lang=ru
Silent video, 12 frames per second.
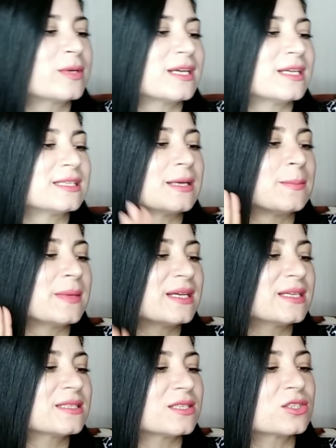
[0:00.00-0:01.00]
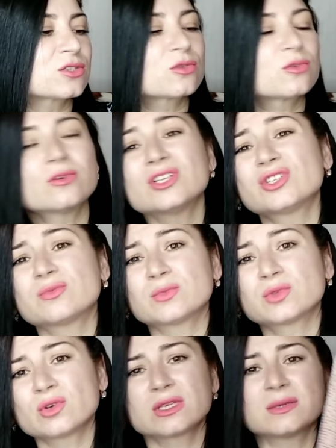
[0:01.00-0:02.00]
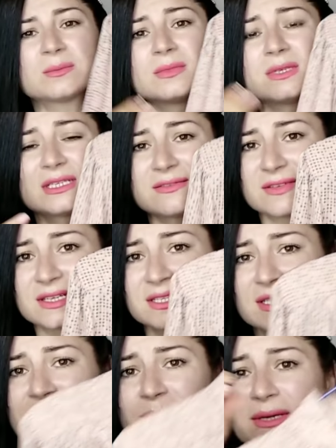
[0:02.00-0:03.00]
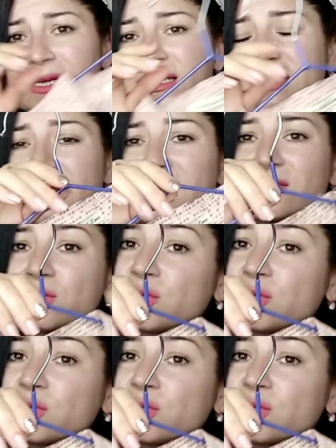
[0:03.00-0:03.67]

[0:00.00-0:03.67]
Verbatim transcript: бренда Mason Scotch, многим известный бренд как